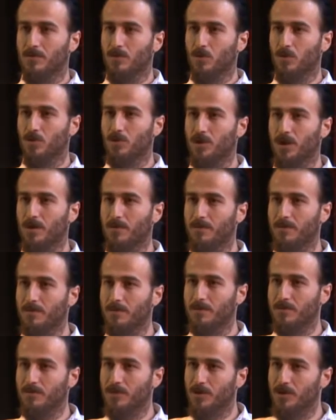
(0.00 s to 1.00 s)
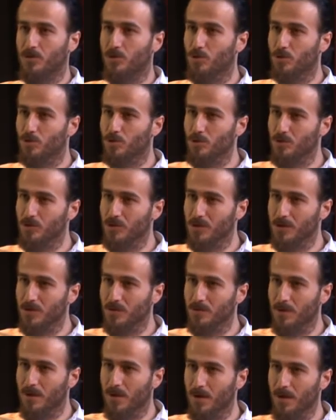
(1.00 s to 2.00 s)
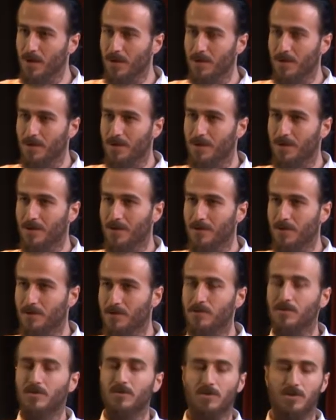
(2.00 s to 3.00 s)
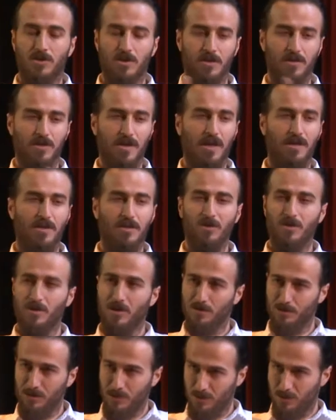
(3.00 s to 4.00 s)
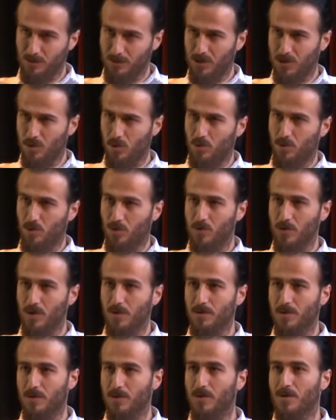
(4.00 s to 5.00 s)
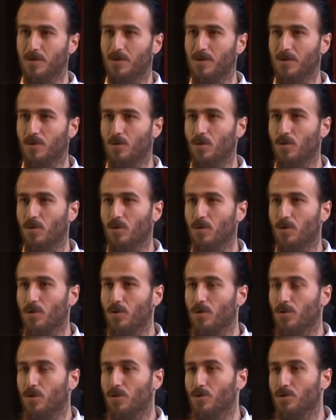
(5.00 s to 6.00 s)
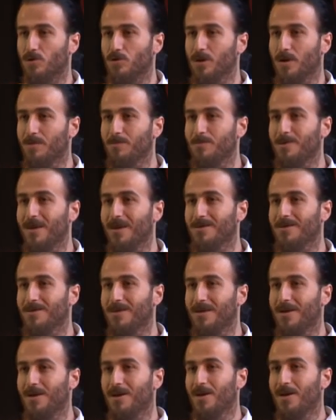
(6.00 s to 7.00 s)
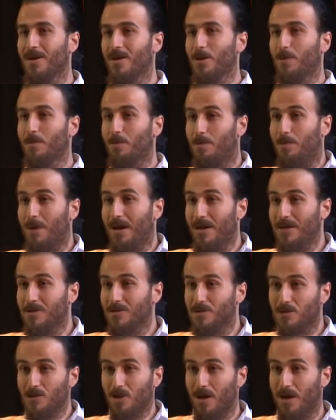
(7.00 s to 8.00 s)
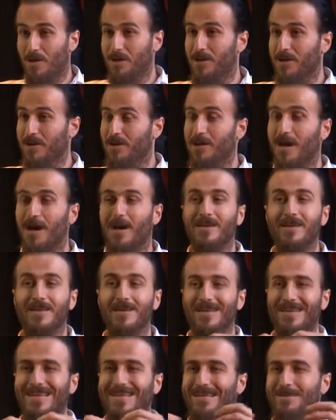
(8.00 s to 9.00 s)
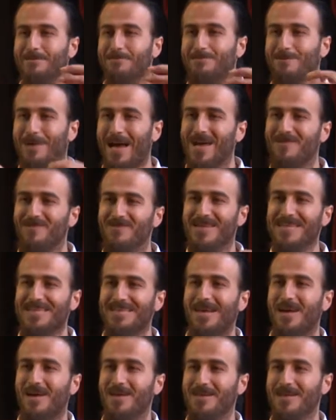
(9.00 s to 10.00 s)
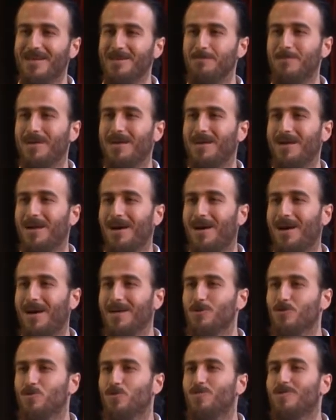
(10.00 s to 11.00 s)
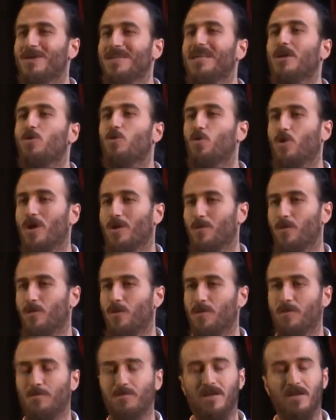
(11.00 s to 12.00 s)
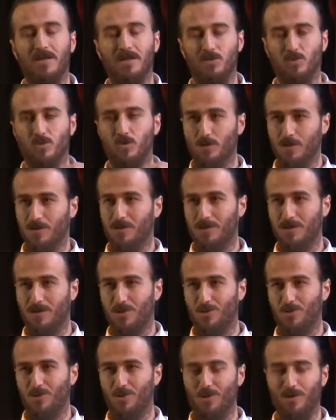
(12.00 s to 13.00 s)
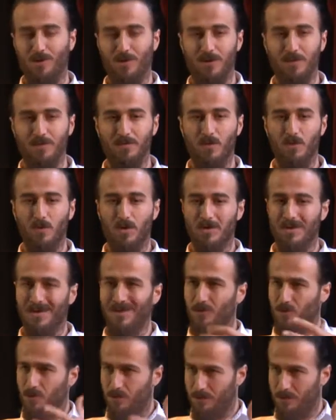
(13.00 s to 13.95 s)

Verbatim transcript: Hocam ne diyorsunuz dedim ya. Çık sahneye canım bir, bir şey okutacağım sana. Hocam ben ben sahne yani ben ve sahneyi bir aynı cümlede kuramıyorum. Bakın çok ciddi söylüyorum. O kadar